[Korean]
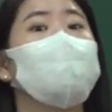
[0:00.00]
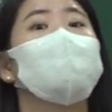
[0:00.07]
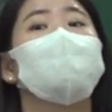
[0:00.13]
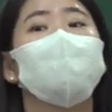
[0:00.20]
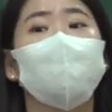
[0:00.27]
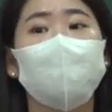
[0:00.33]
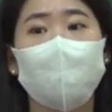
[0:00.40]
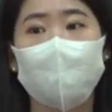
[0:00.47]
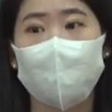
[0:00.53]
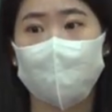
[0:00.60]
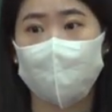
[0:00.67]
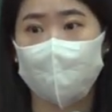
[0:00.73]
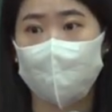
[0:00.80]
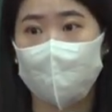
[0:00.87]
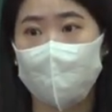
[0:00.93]
찾지
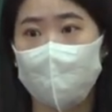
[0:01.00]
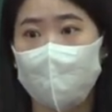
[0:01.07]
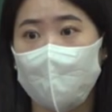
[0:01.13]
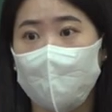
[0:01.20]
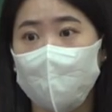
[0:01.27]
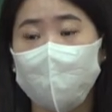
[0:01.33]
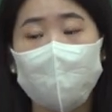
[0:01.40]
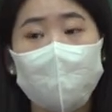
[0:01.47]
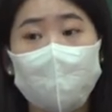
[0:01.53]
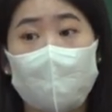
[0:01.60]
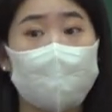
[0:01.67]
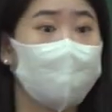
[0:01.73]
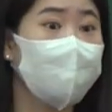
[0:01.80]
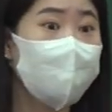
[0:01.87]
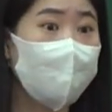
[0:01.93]
못하는 거야? 우리는
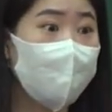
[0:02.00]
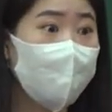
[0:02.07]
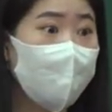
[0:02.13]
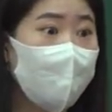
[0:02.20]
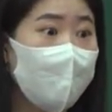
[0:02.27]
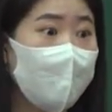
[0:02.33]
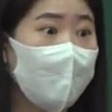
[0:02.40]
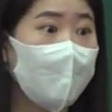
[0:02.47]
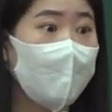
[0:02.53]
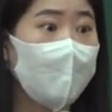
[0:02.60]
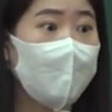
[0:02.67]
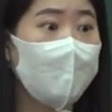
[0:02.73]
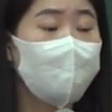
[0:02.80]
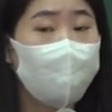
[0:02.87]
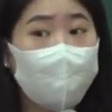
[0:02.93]
다른데
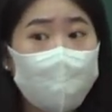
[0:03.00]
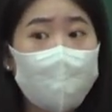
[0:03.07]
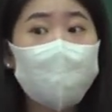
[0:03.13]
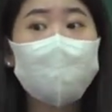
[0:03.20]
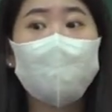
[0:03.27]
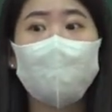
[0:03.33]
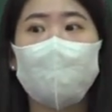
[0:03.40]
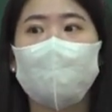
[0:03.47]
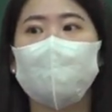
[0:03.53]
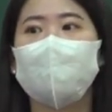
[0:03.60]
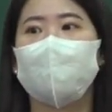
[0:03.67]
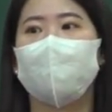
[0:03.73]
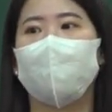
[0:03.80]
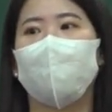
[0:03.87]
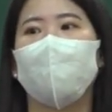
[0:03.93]
성경대로
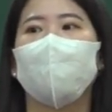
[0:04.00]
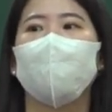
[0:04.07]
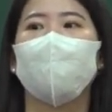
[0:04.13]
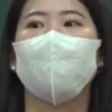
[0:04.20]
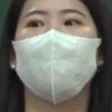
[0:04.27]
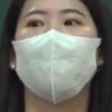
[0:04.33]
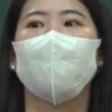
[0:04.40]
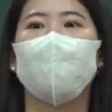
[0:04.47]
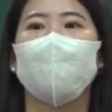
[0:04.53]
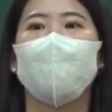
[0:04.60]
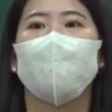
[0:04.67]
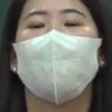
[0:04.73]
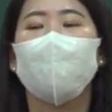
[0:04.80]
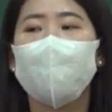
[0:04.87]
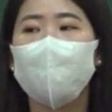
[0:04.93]
하겠다며.
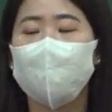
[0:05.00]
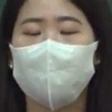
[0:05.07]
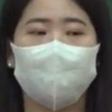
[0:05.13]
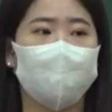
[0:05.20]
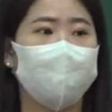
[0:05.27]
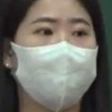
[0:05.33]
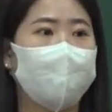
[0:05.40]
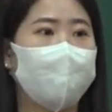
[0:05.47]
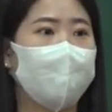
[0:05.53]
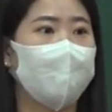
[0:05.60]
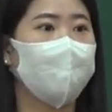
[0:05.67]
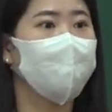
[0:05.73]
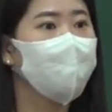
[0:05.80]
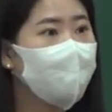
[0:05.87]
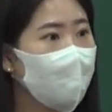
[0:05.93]
하면은
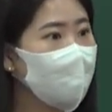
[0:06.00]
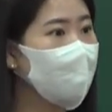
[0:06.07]
문제가